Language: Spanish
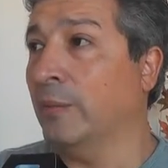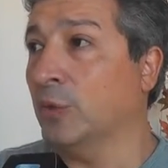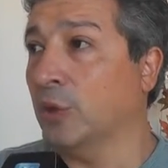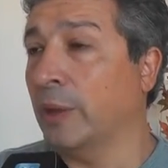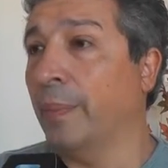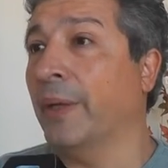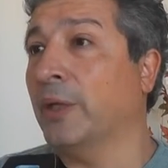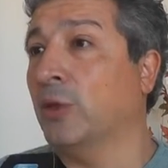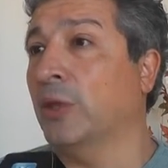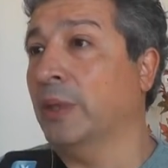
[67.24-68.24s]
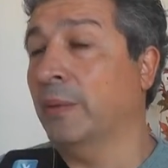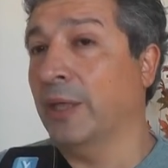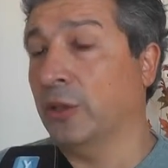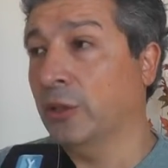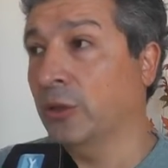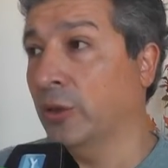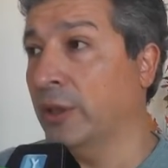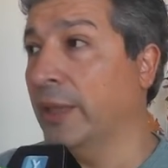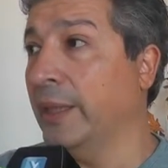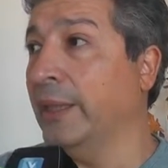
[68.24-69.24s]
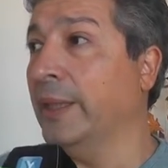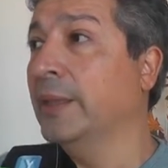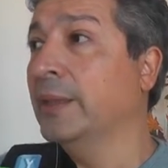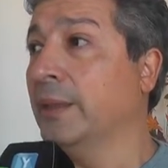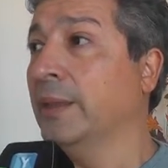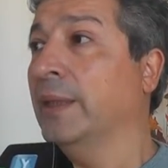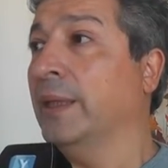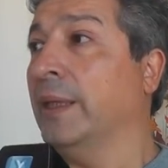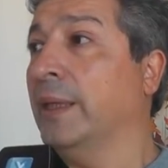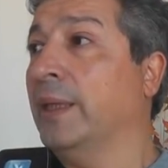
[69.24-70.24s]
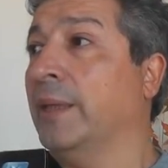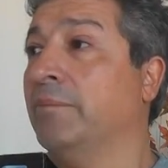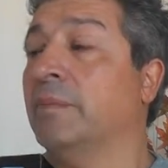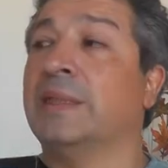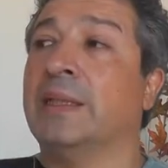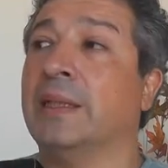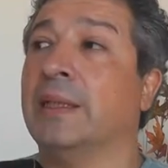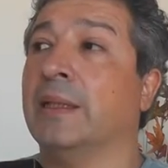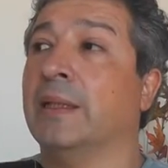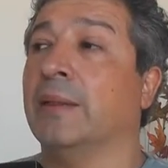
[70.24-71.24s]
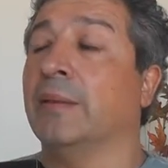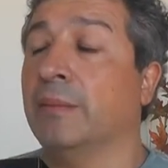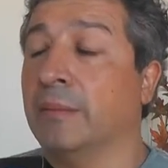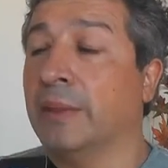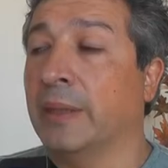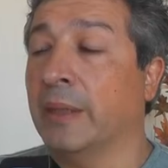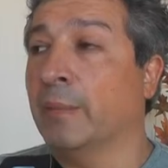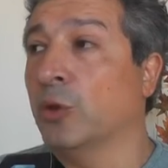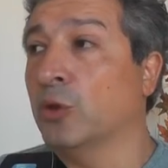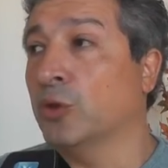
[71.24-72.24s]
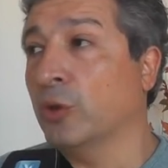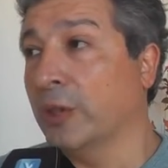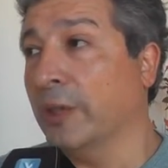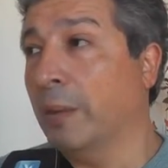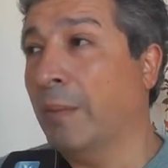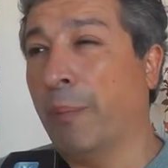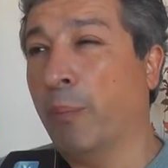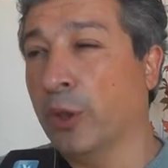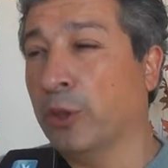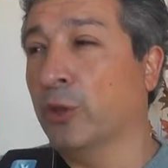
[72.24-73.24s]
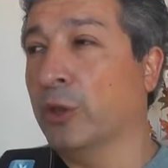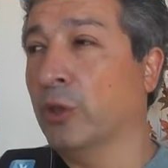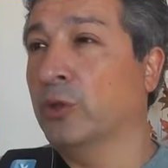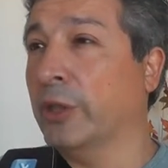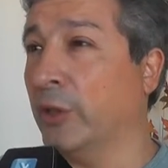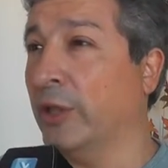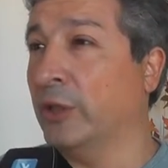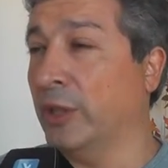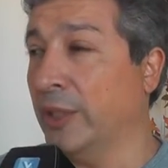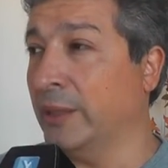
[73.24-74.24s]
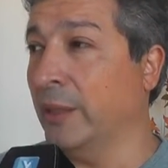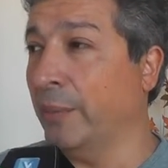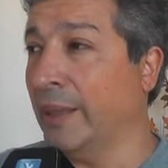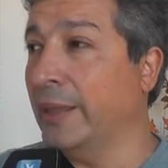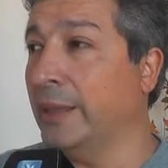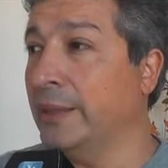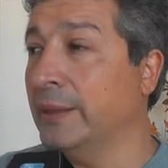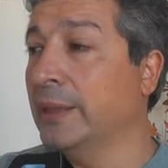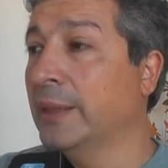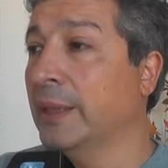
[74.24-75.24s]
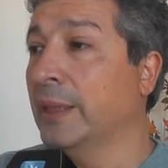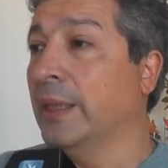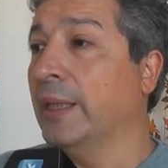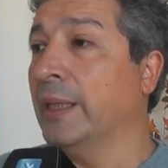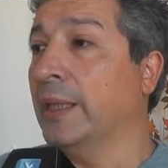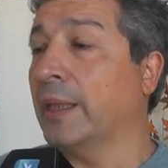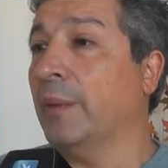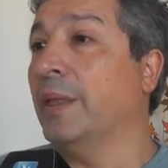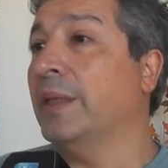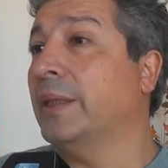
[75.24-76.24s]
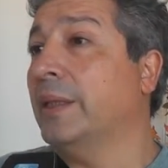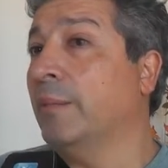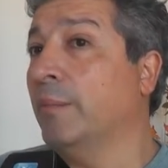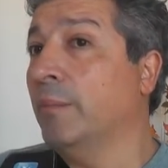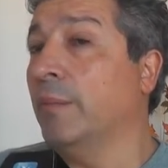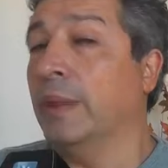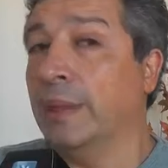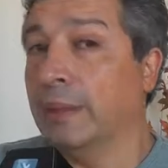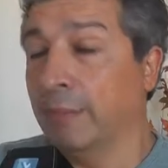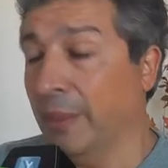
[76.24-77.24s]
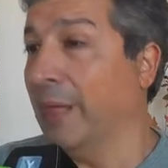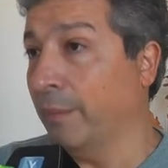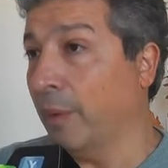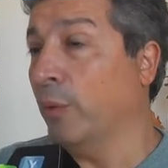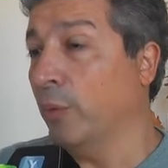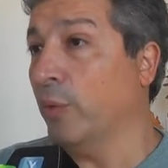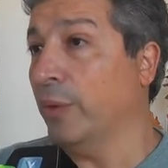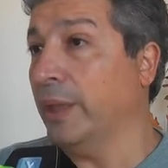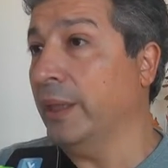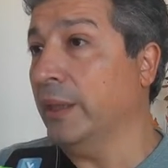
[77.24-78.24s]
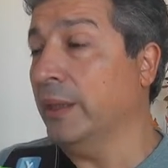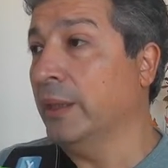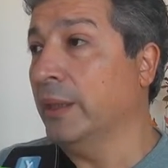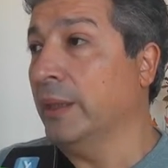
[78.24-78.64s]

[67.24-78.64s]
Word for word: en muchos aspectos el tema de la asociación hotelera. Eh, eh, tenemos hoy en día más puestos en consejeros nacionales en el país. Eh, realmente mm, eh, bien, vamos muy bien,